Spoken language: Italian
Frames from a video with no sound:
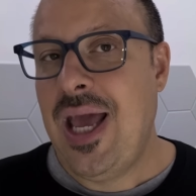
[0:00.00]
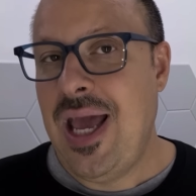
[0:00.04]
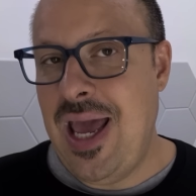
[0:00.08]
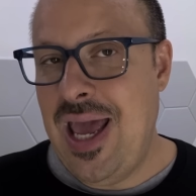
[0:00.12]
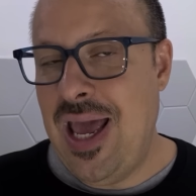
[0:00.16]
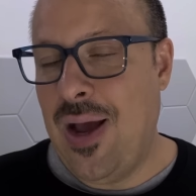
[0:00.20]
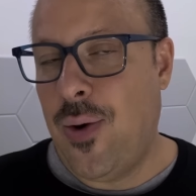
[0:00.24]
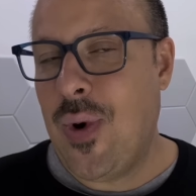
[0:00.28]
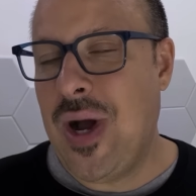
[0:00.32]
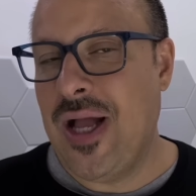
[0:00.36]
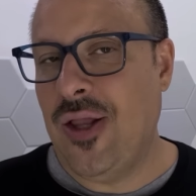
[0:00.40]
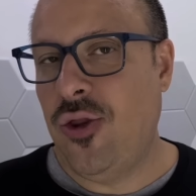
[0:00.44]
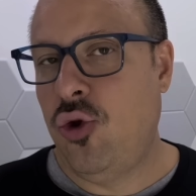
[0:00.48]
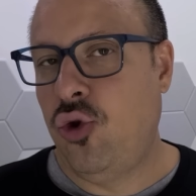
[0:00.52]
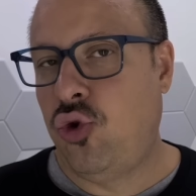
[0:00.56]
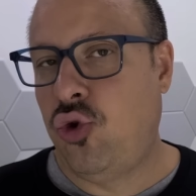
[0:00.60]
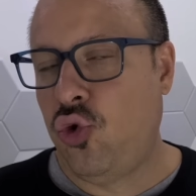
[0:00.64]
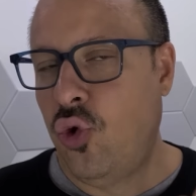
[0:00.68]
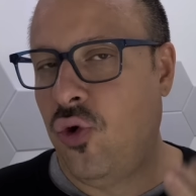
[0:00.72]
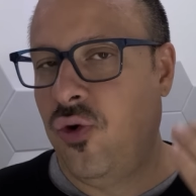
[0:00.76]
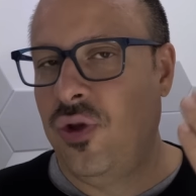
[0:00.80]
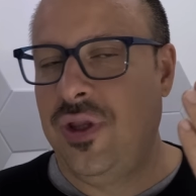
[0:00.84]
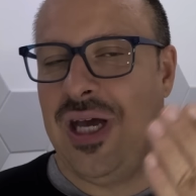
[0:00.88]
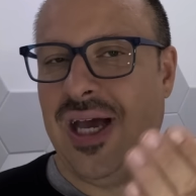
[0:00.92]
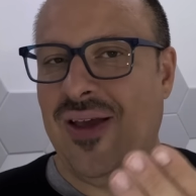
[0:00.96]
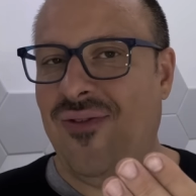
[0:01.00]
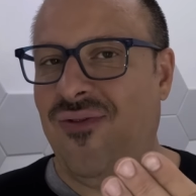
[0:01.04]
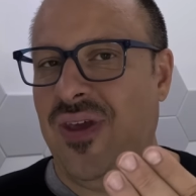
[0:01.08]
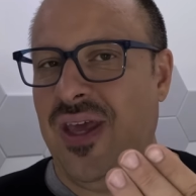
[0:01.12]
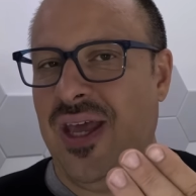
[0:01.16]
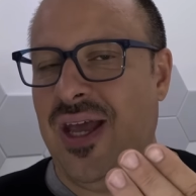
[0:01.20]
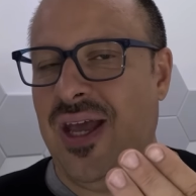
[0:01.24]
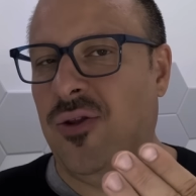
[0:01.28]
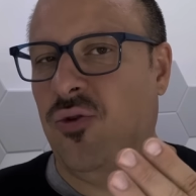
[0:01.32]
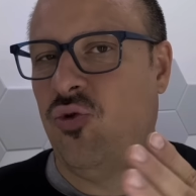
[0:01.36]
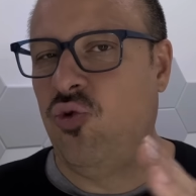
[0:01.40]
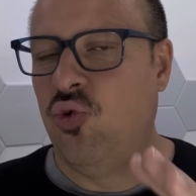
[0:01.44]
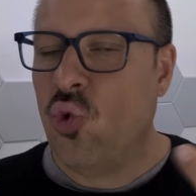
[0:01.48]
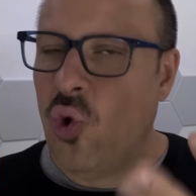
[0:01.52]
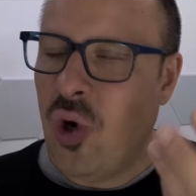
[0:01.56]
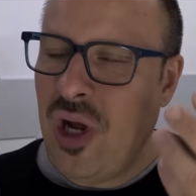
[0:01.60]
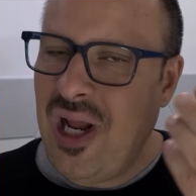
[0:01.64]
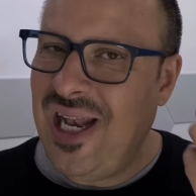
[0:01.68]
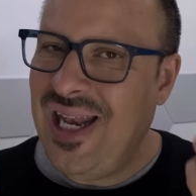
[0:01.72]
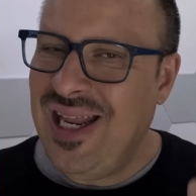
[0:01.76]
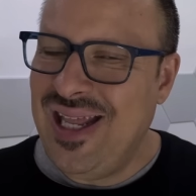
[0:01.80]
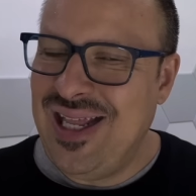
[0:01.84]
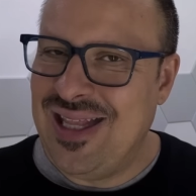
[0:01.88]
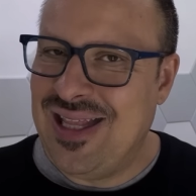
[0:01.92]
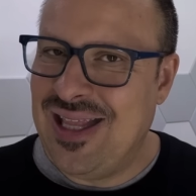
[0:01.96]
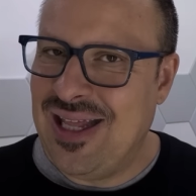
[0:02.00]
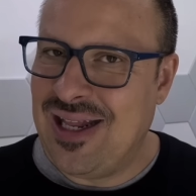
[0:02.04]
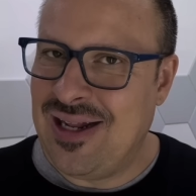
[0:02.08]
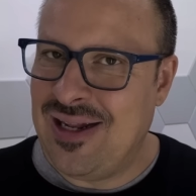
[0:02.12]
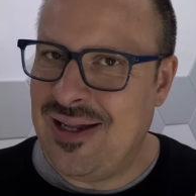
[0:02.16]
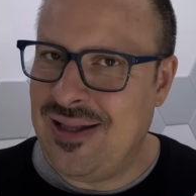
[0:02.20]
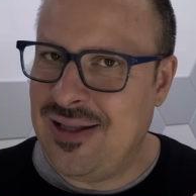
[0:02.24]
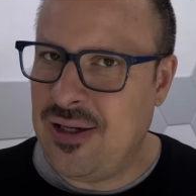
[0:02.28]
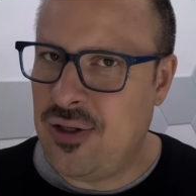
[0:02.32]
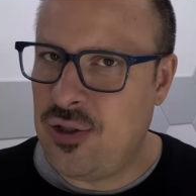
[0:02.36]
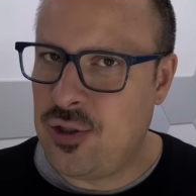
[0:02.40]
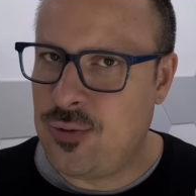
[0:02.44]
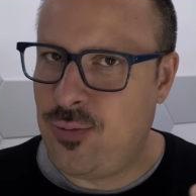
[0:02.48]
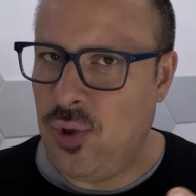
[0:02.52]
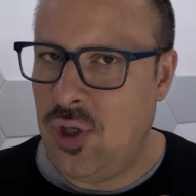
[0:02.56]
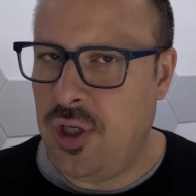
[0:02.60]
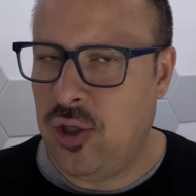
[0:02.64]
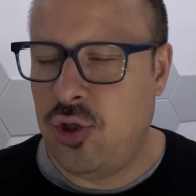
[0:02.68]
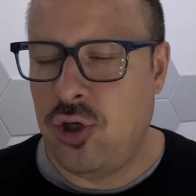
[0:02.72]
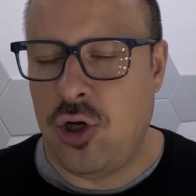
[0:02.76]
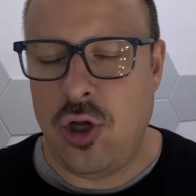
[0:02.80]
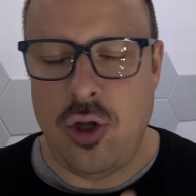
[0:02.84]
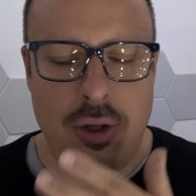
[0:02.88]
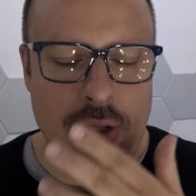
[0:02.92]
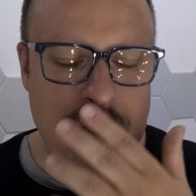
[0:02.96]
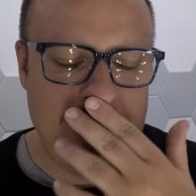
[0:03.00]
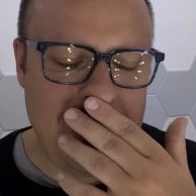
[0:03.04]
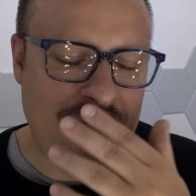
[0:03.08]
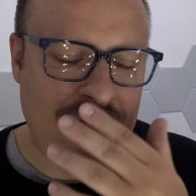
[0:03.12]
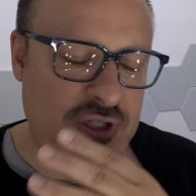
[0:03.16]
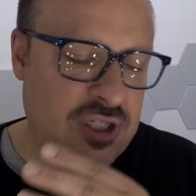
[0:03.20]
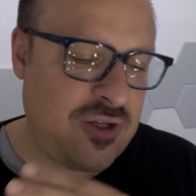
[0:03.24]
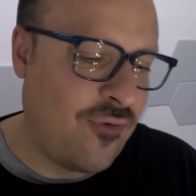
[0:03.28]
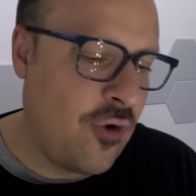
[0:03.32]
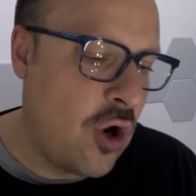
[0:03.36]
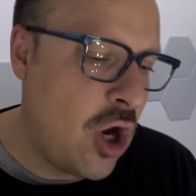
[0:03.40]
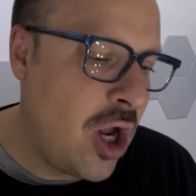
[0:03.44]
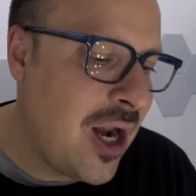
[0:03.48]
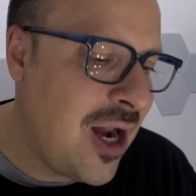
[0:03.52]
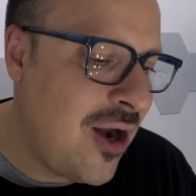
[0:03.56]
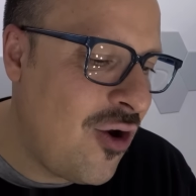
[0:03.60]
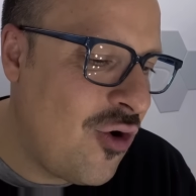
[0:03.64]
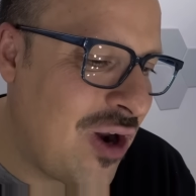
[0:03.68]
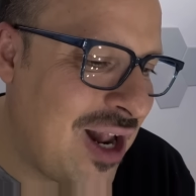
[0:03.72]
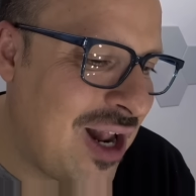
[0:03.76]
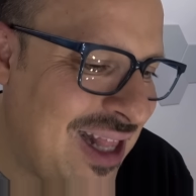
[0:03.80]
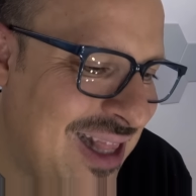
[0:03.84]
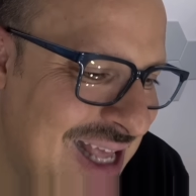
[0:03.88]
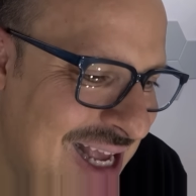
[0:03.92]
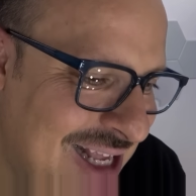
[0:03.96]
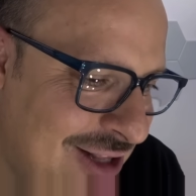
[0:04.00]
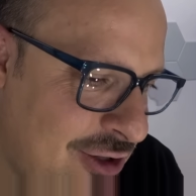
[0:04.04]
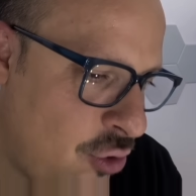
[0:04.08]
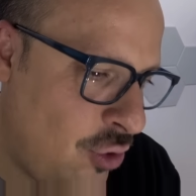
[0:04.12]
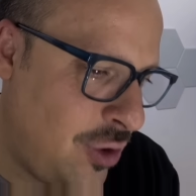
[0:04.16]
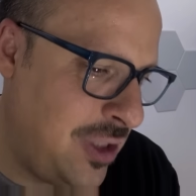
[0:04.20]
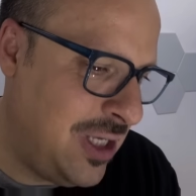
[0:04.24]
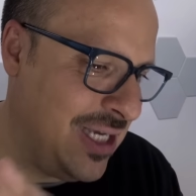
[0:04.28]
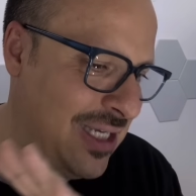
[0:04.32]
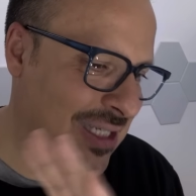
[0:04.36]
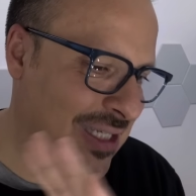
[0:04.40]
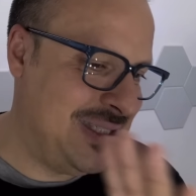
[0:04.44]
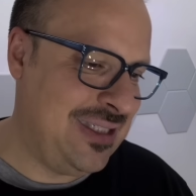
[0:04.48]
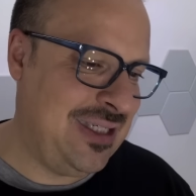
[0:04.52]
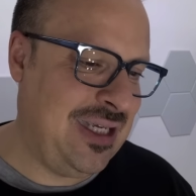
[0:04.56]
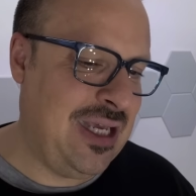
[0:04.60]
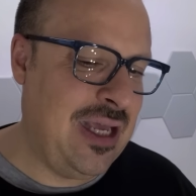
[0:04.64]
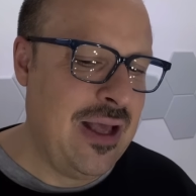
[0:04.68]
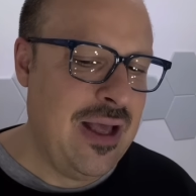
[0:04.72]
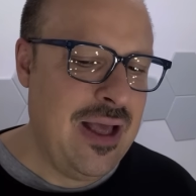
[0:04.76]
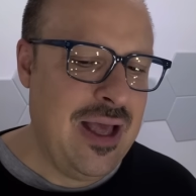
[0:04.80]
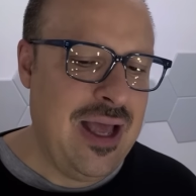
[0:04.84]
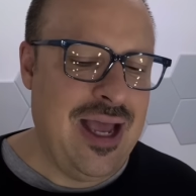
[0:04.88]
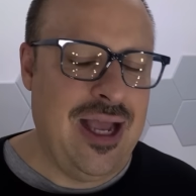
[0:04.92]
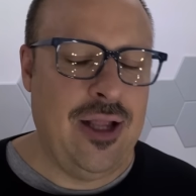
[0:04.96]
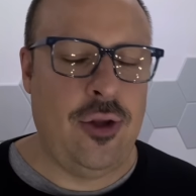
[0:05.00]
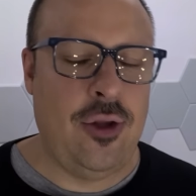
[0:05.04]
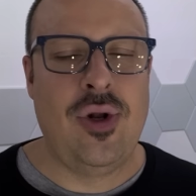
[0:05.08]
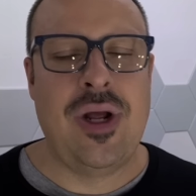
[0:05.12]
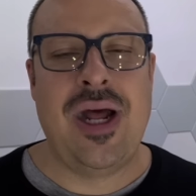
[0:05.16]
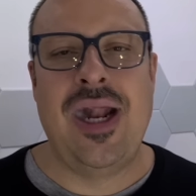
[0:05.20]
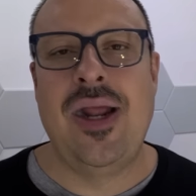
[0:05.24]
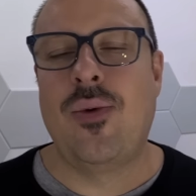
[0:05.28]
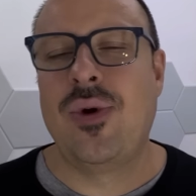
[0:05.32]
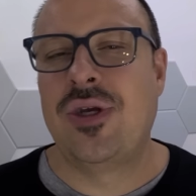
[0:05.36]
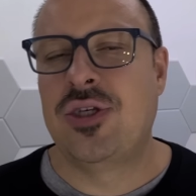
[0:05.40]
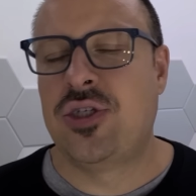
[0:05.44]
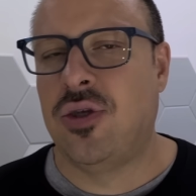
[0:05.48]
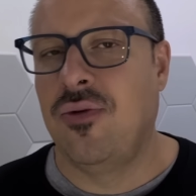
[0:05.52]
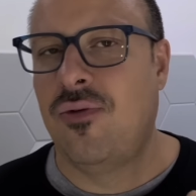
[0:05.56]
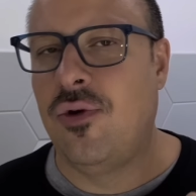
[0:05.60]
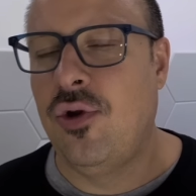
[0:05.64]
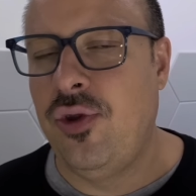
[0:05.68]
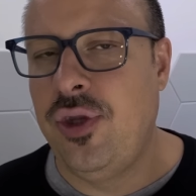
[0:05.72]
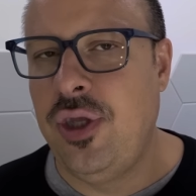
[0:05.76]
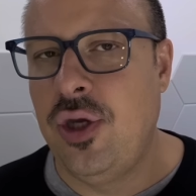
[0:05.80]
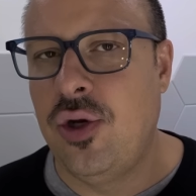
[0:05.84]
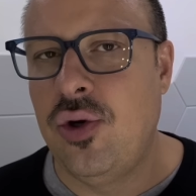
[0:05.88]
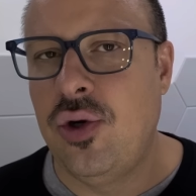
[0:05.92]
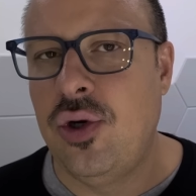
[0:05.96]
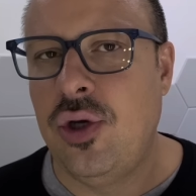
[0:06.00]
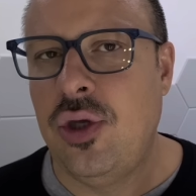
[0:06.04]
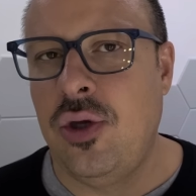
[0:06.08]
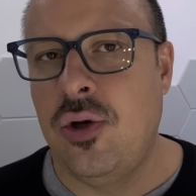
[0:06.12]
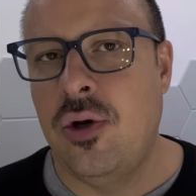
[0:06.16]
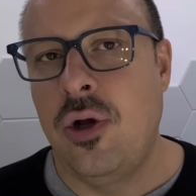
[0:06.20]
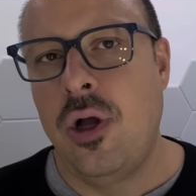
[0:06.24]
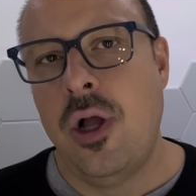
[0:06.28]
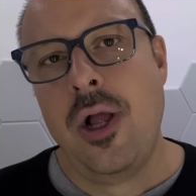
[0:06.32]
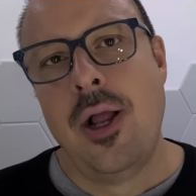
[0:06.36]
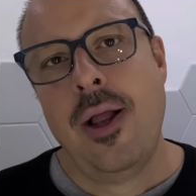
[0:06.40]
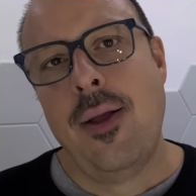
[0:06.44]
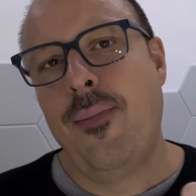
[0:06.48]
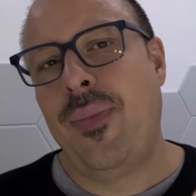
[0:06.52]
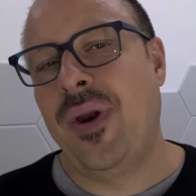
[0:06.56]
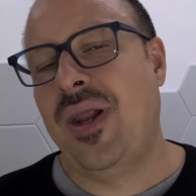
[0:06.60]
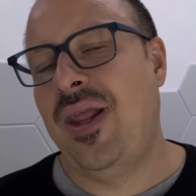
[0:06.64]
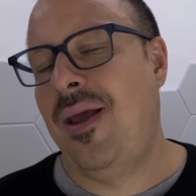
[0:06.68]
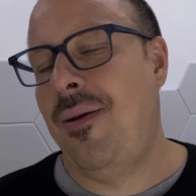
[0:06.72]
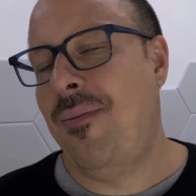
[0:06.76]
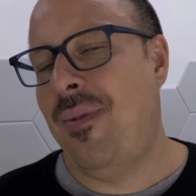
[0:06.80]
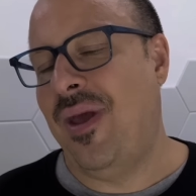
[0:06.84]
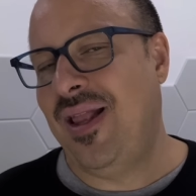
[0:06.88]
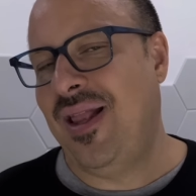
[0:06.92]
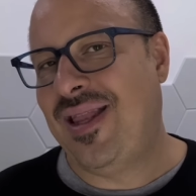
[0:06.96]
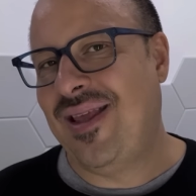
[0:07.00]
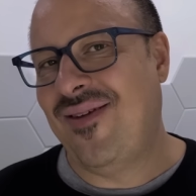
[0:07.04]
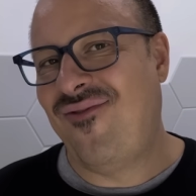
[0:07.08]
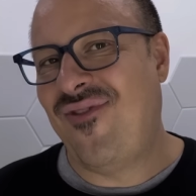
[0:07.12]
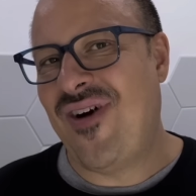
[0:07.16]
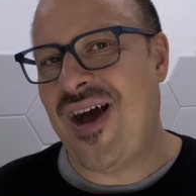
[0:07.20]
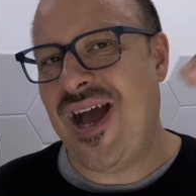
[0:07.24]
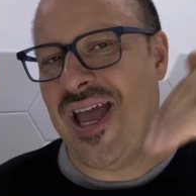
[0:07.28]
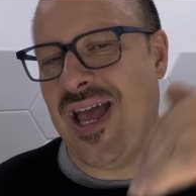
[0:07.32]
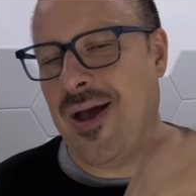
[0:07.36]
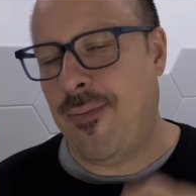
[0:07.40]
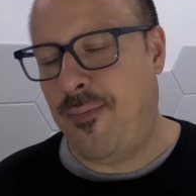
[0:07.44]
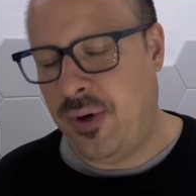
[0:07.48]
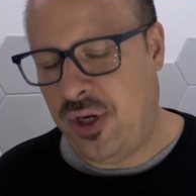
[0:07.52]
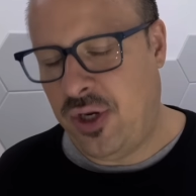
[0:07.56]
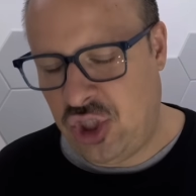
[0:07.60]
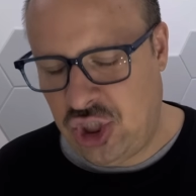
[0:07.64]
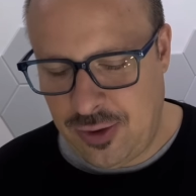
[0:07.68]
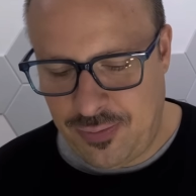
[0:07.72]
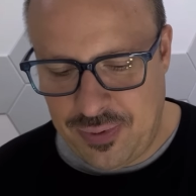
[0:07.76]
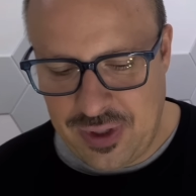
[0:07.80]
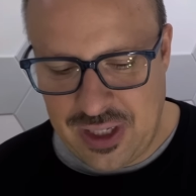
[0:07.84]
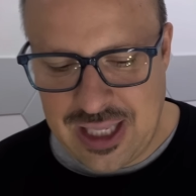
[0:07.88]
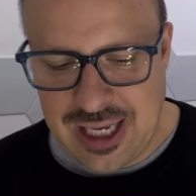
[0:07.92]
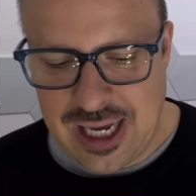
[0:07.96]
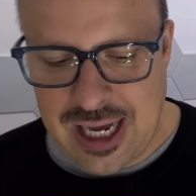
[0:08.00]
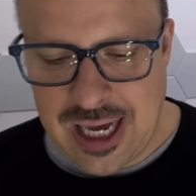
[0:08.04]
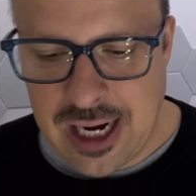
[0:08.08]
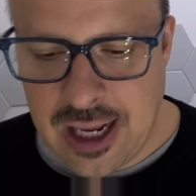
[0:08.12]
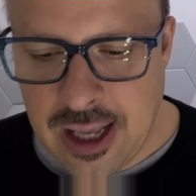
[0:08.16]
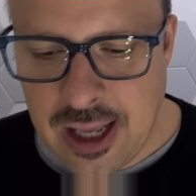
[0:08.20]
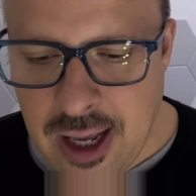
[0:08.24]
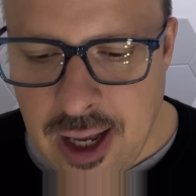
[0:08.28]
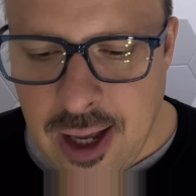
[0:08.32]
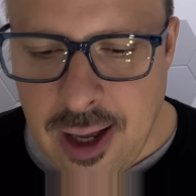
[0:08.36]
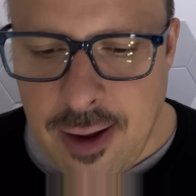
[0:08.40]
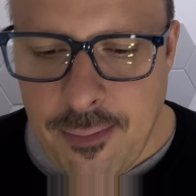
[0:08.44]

E quando tu dai via due leader all'interno dello spogliatoio, Svone non ha detto di che si è Tonali, questo ve lo dico io, praticamente vai a precipitare.